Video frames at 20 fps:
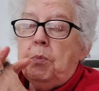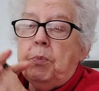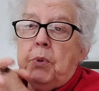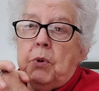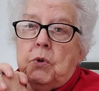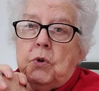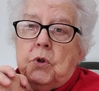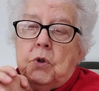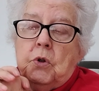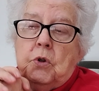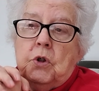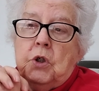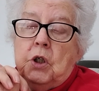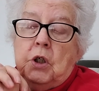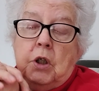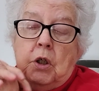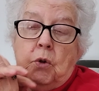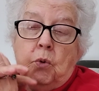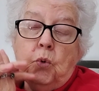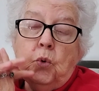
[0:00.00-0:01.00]
pensant que
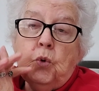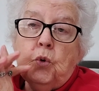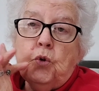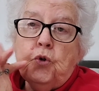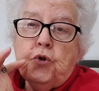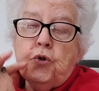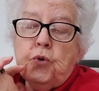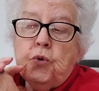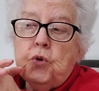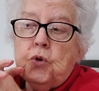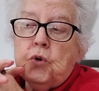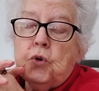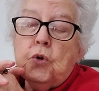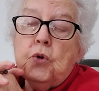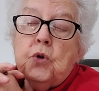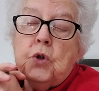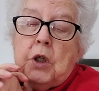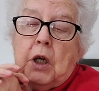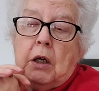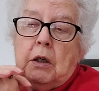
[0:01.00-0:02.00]
c'était autre chose que
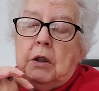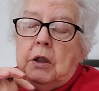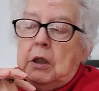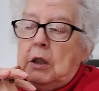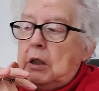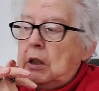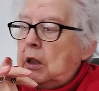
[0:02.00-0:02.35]
ça.